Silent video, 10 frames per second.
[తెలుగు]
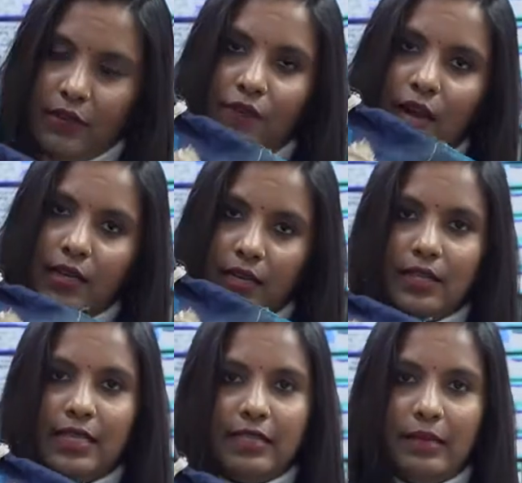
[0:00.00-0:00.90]
డిఫరెంట్
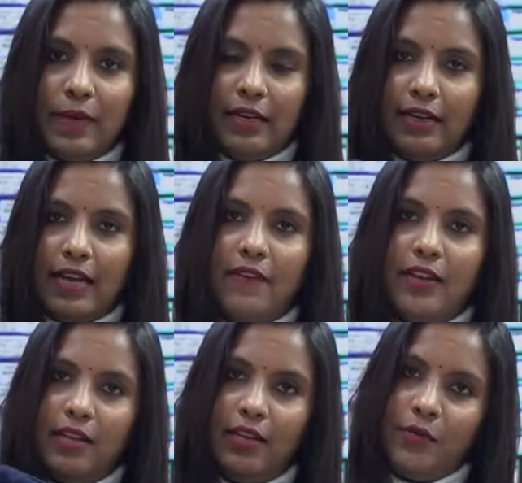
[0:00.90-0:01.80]
డిజైన్ ప్యాటర్న్
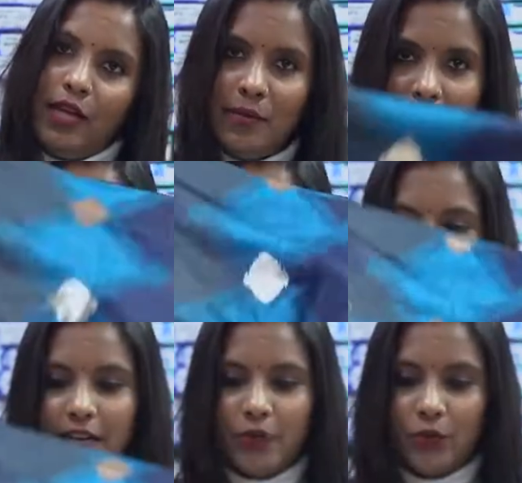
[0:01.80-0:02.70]
కావాలన్నా కూడా మన దగ్గర
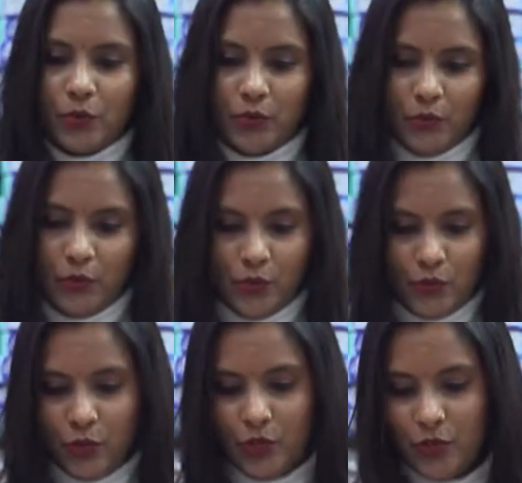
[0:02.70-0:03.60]
ఇక్కడ దొరుకుతుంది
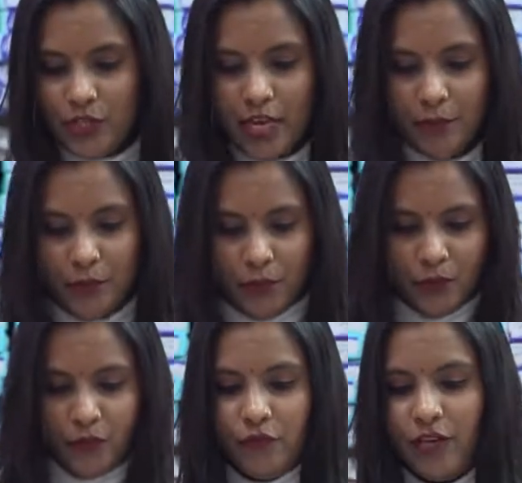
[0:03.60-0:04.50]
చూసుకోవచ్చు చాలా
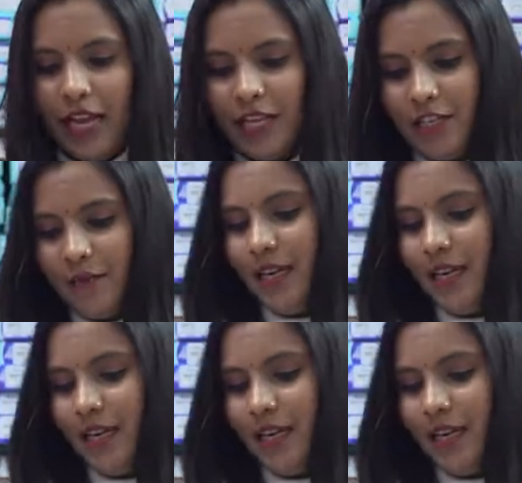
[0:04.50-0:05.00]
బ్యూటిఫుల్ కలెక్షన్